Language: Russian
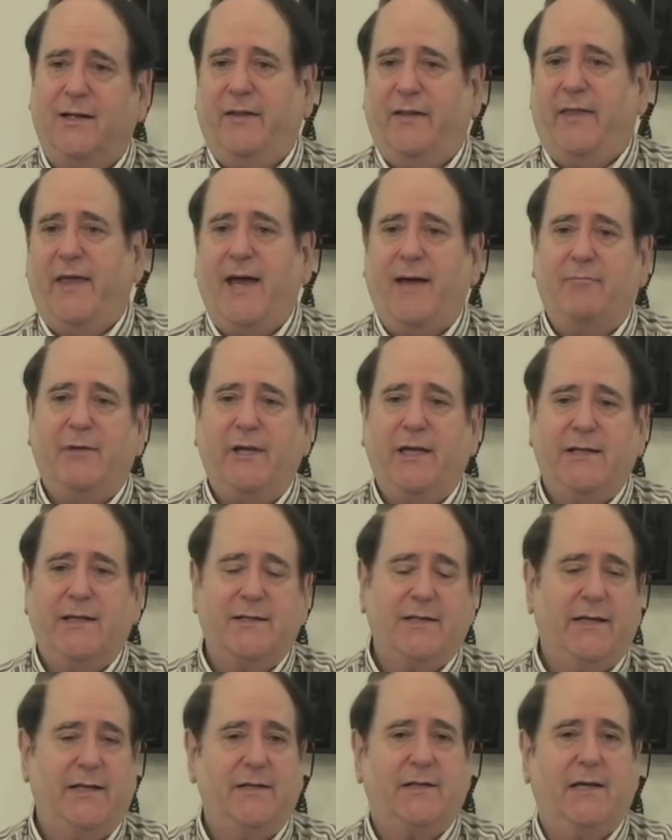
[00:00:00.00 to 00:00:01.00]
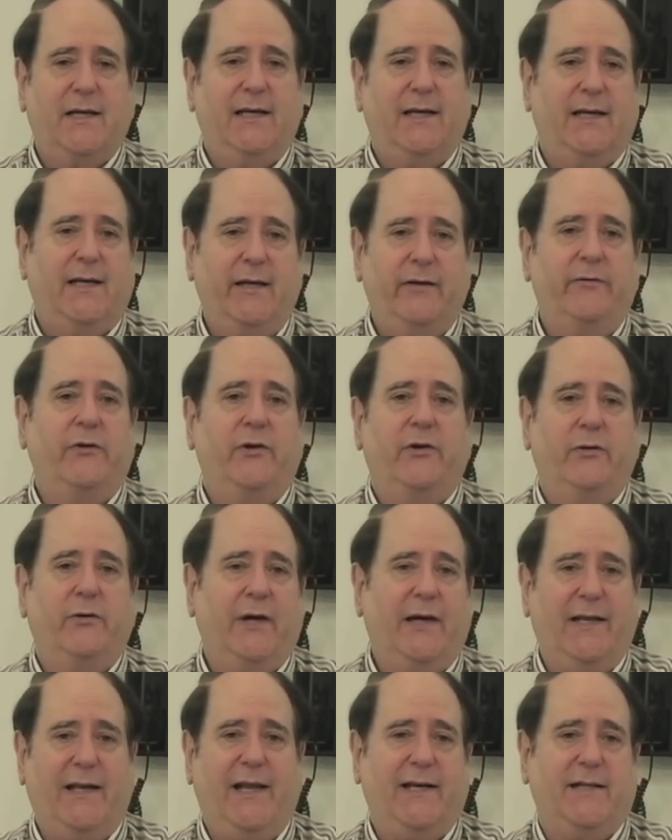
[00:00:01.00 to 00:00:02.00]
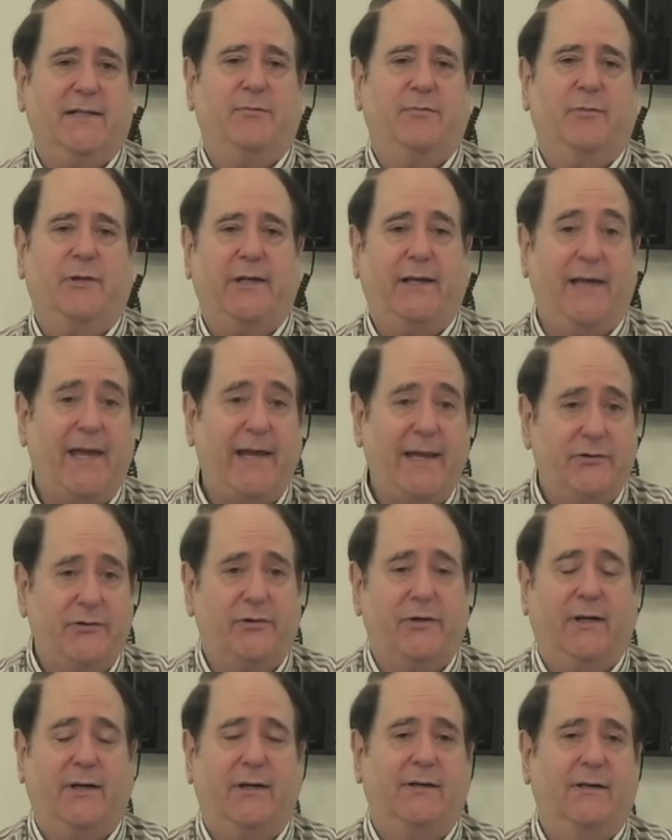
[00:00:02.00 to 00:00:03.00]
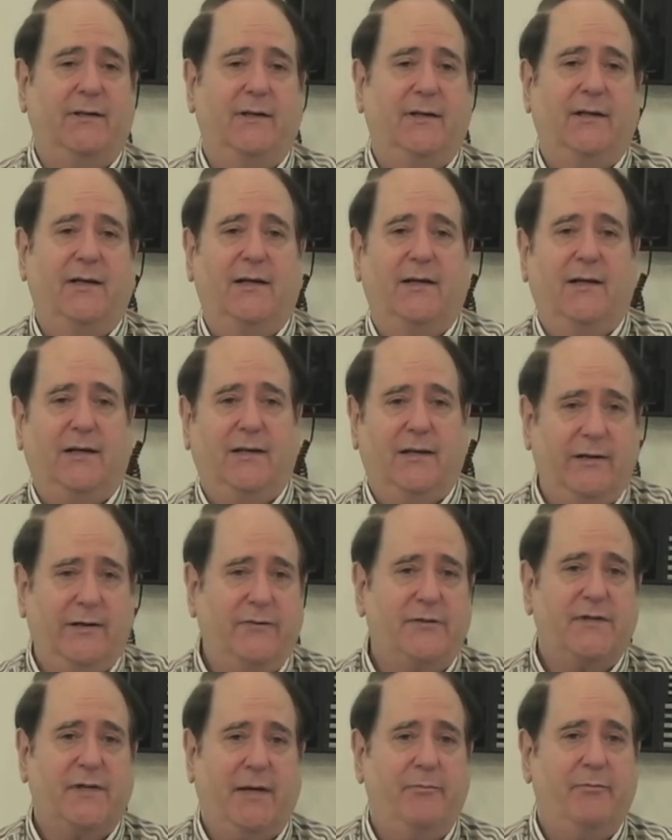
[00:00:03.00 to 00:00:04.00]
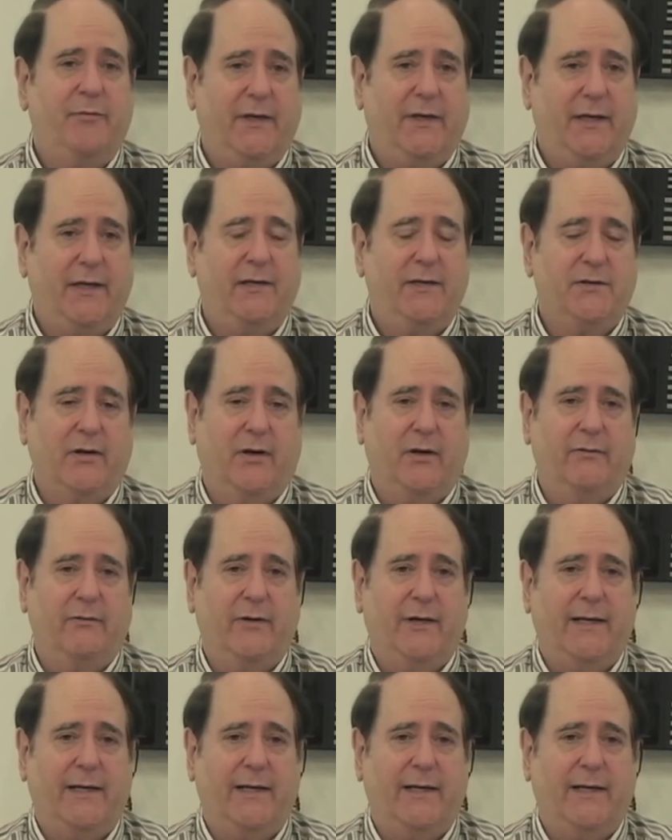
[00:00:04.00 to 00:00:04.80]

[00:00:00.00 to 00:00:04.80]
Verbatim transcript: то это означает, что он собирается вам объяснить то, что было